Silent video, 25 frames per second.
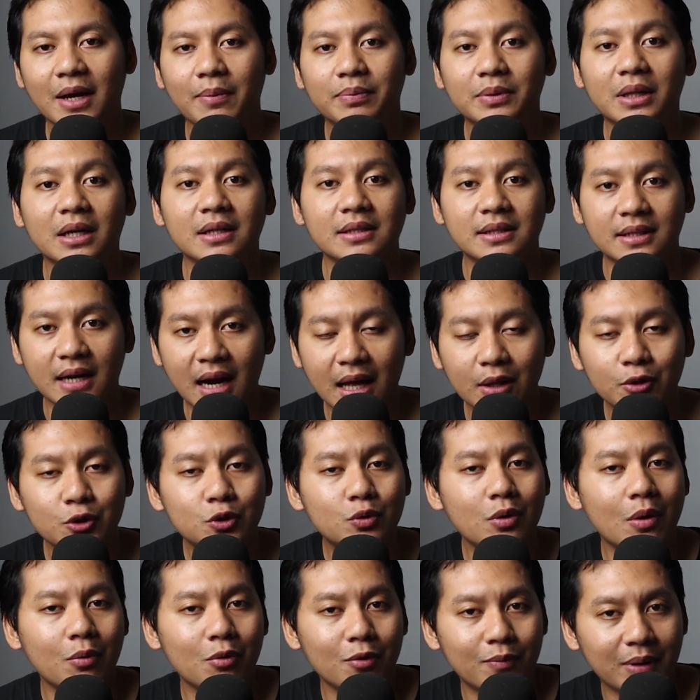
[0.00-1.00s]
chapter 124
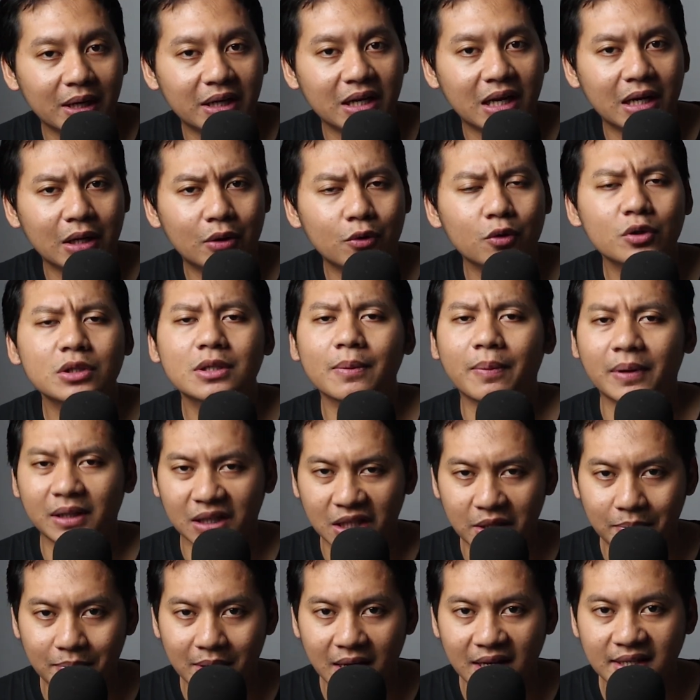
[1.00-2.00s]
dariku
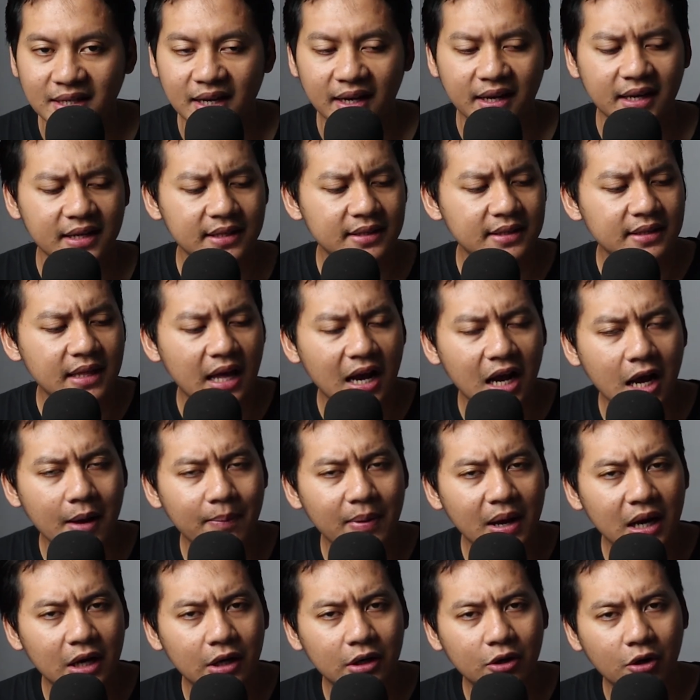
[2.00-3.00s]
seperti biasa guys.
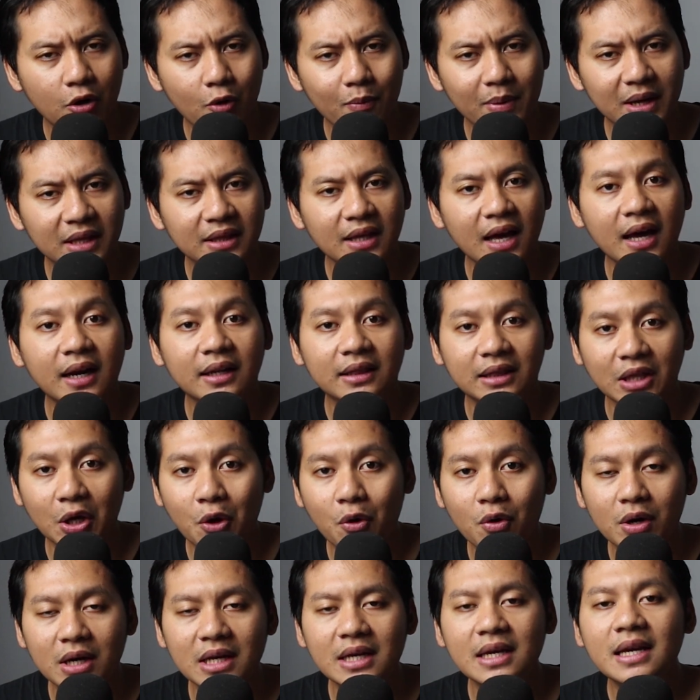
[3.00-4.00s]
Tanggapan, komentar,
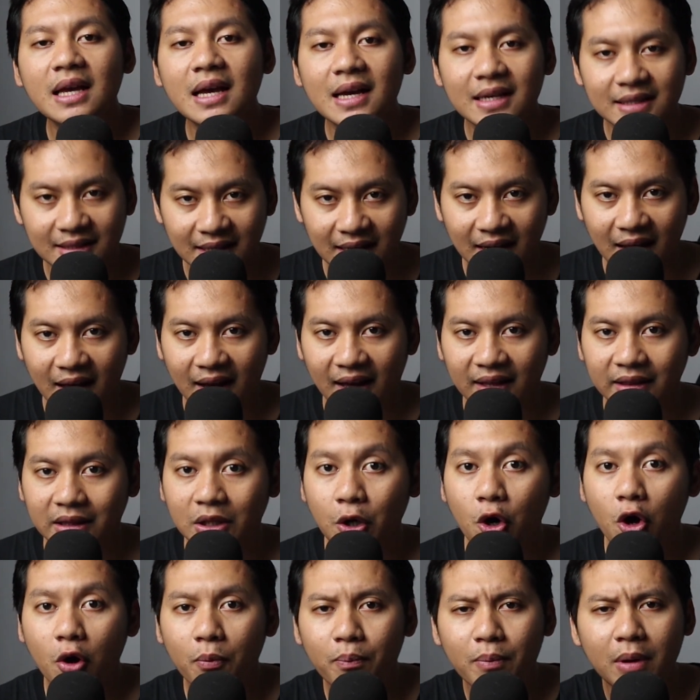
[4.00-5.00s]
teori silahkan
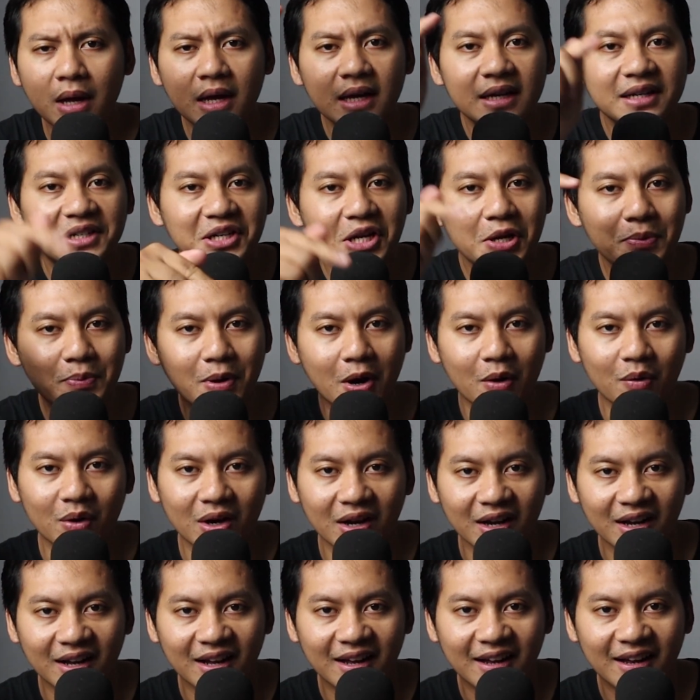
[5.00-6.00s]
drop di
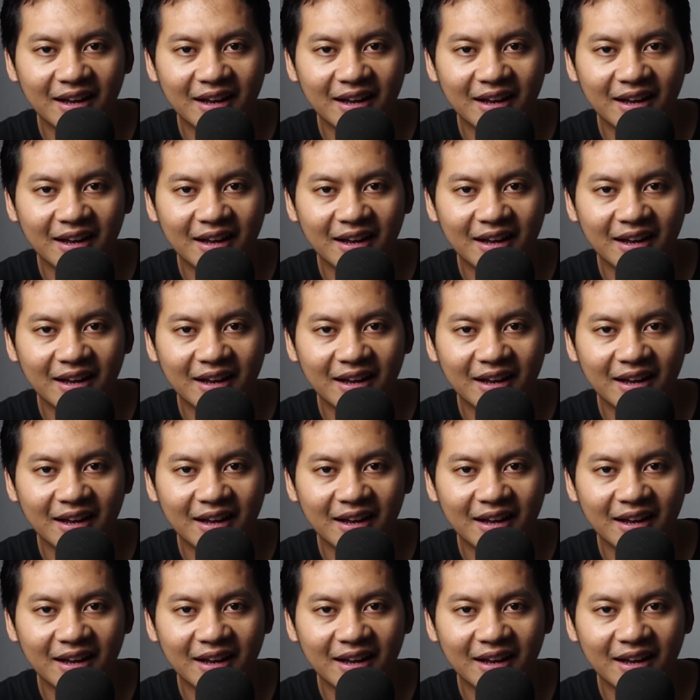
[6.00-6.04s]
bawah.